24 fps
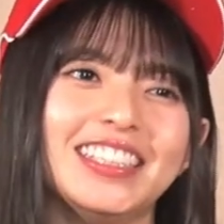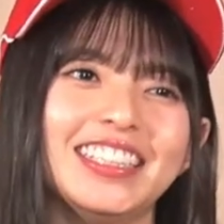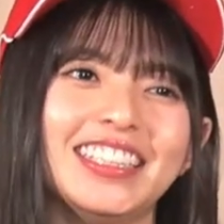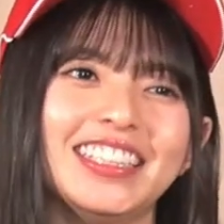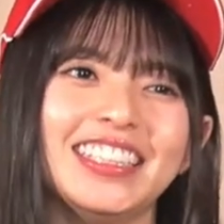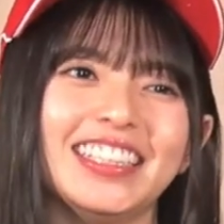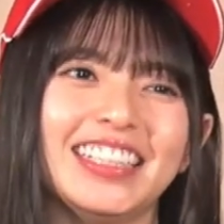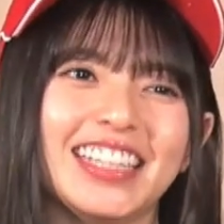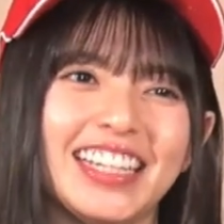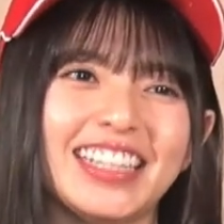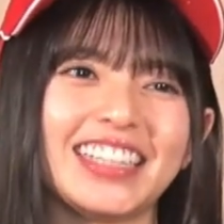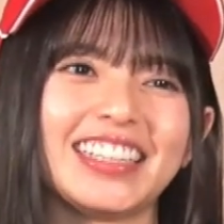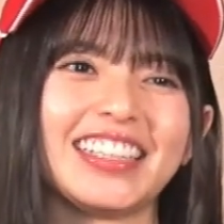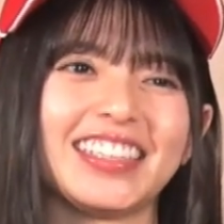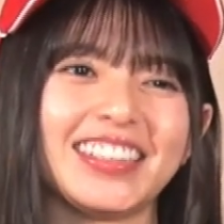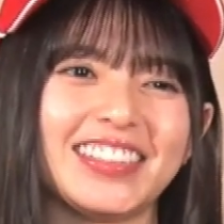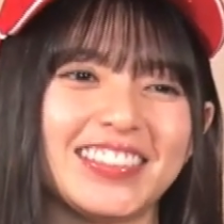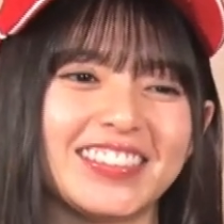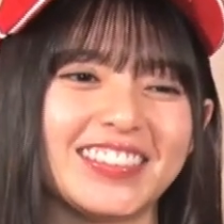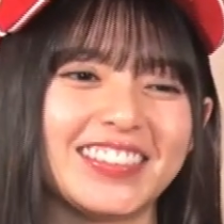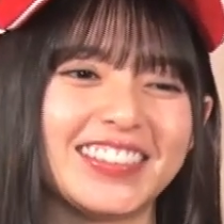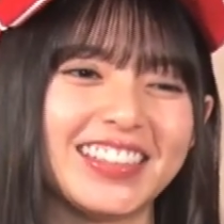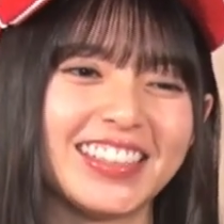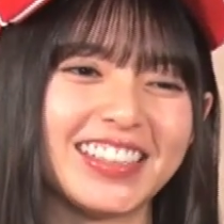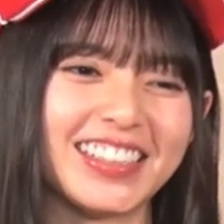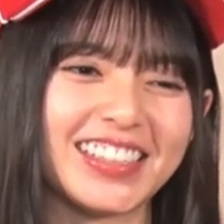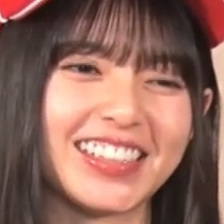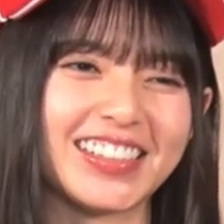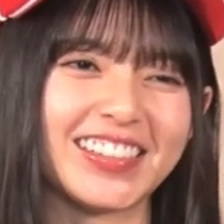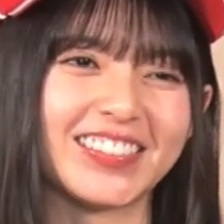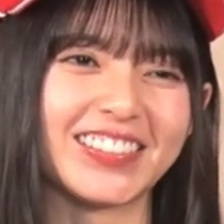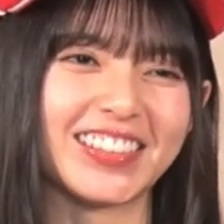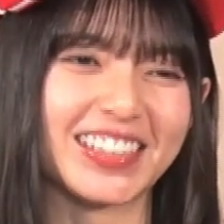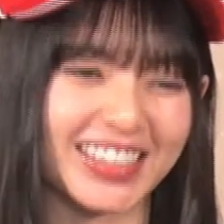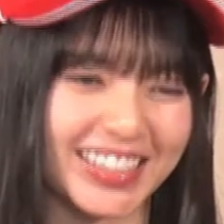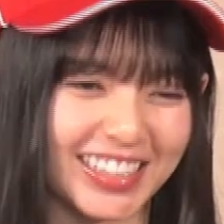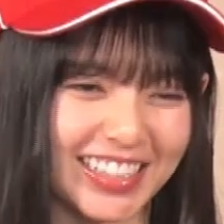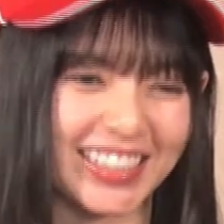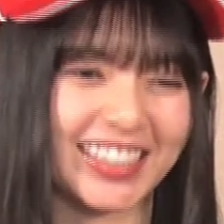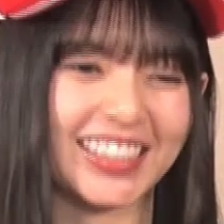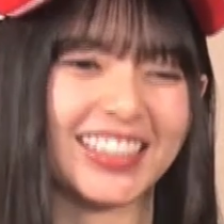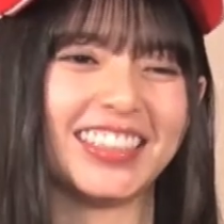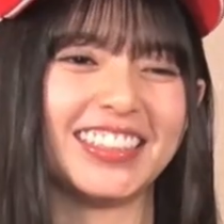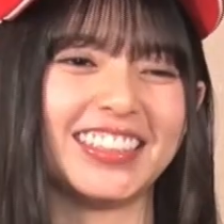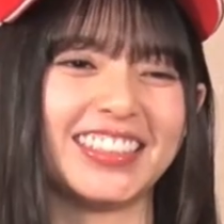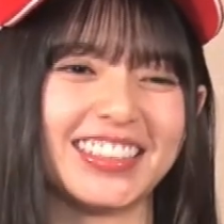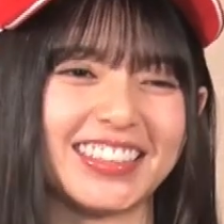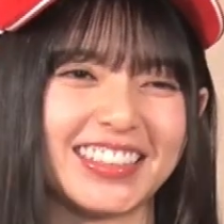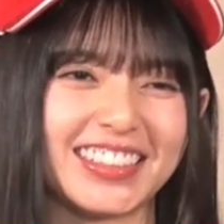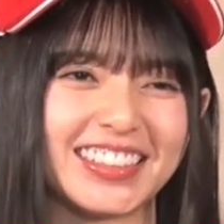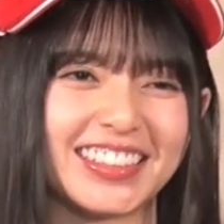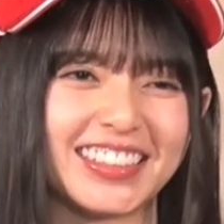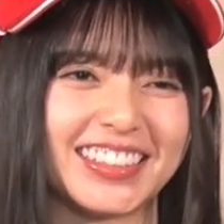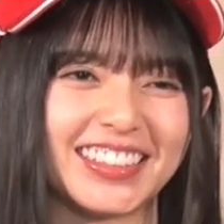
しいなっていうお願いです。